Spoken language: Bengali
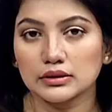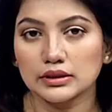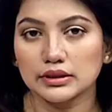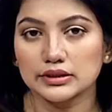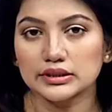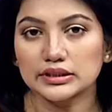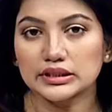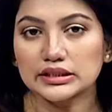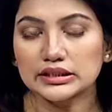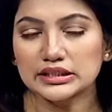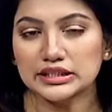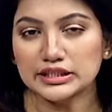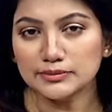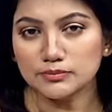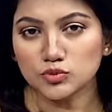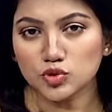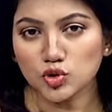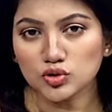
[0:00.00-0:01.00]
এদিকে
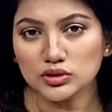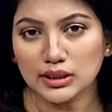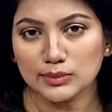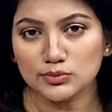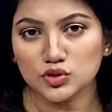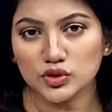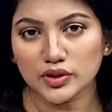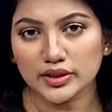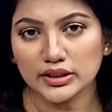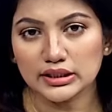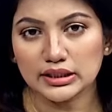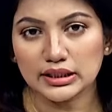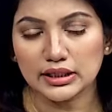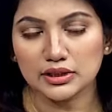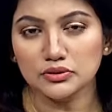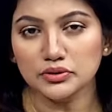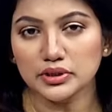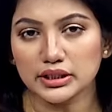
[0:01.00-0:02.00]
তীব্র দাবদাহের
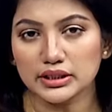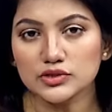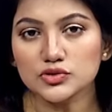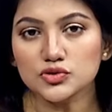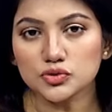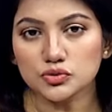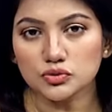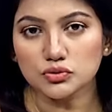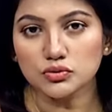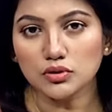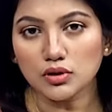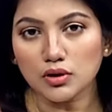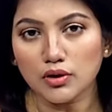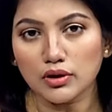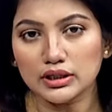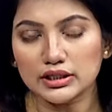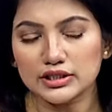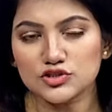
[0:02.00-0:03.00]
কারণে স্কুল
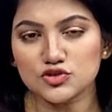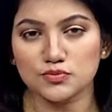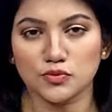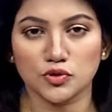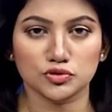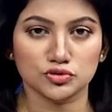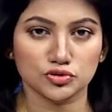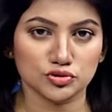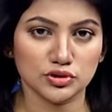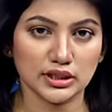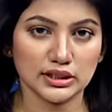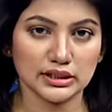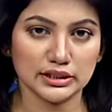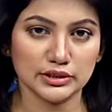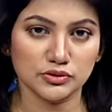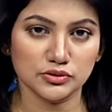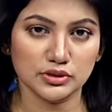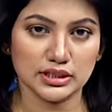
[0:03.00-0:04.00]
কলেজ বন্ধ
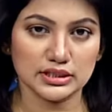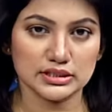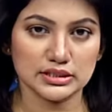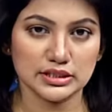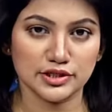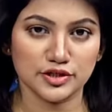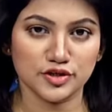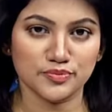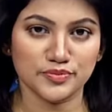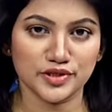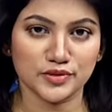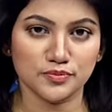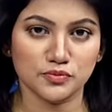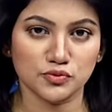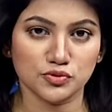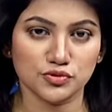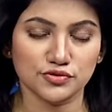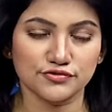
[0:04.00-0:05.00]
থাকলেও রাজধানীর
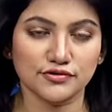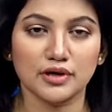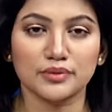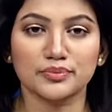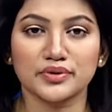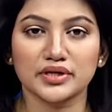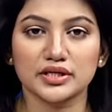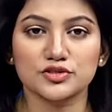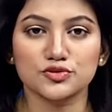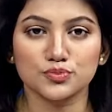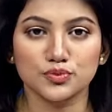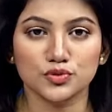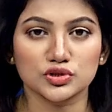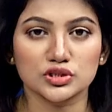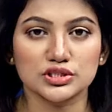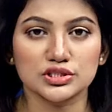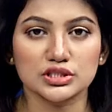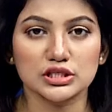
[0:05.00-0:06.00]
মিরপুর ফার্মগেট
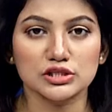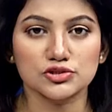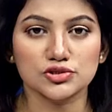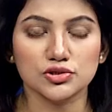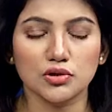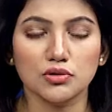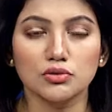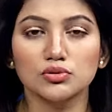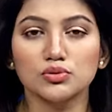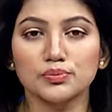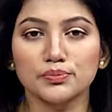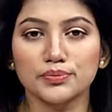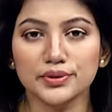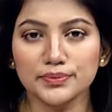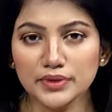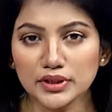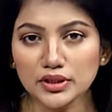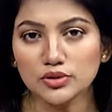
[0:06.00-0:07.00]
মতিঝিল সহ
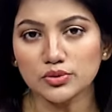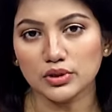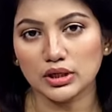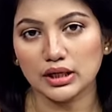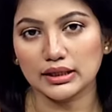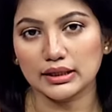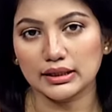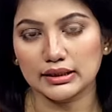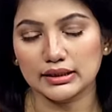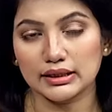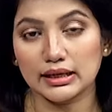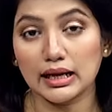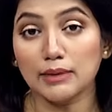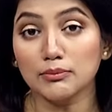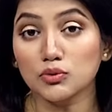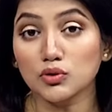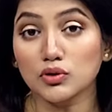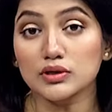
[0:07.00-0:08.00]
বিভিন্ন এলাকায়
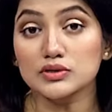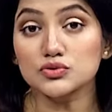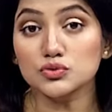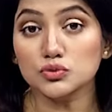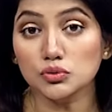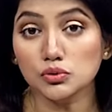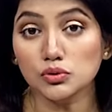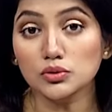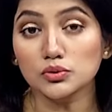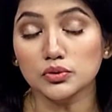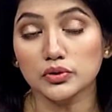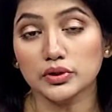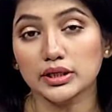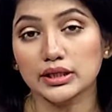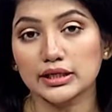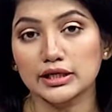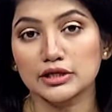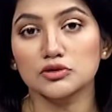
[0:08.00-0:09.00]
নাম করা
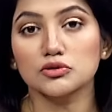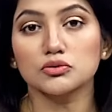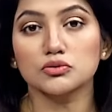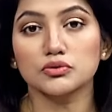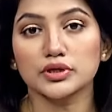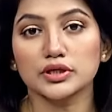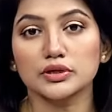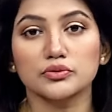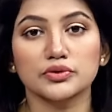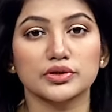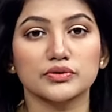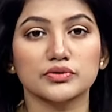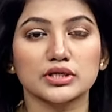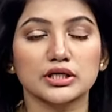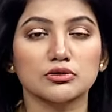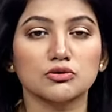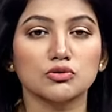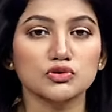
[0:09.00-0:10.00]
স্কুলগুলোকে কেন্দ্র করে গড়ে
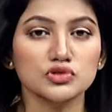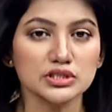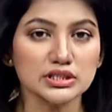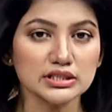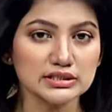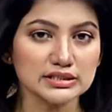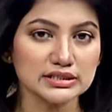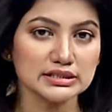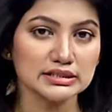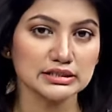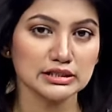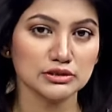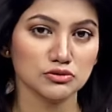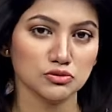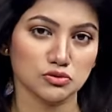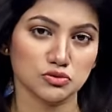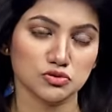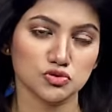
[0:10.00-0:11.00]
ওঠা কোচিং
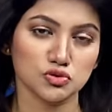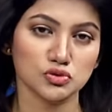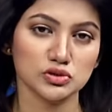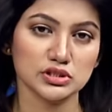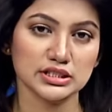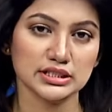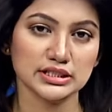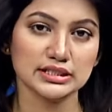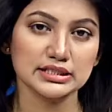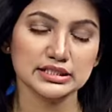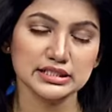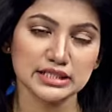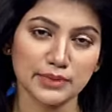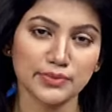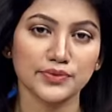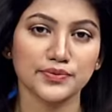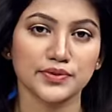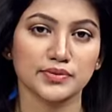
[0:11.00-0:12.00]
সেন্টারগুলো চলছে
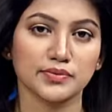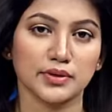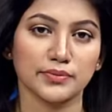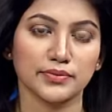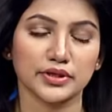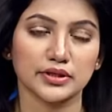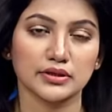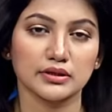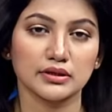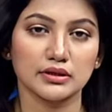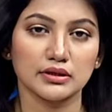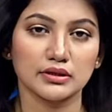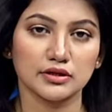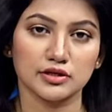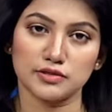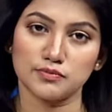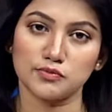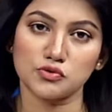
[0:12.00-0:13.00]
স্বাভাবিকভাবেই
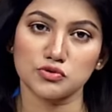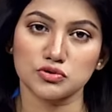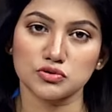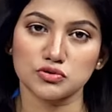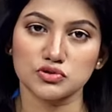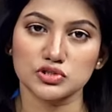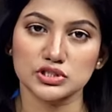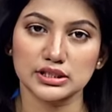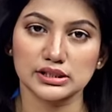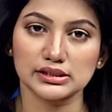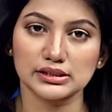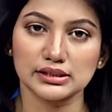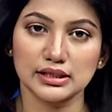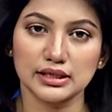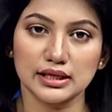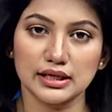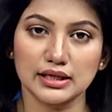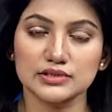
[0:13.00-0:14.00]
রিপোর্ট করছেন
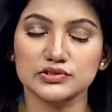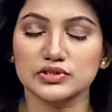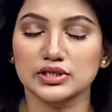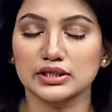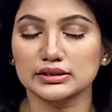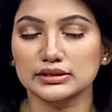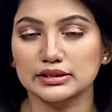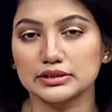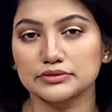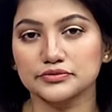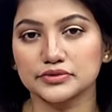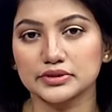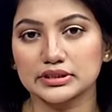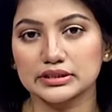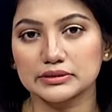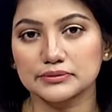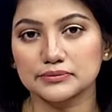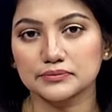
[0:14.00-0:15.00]
হাসনায়ন তানভীর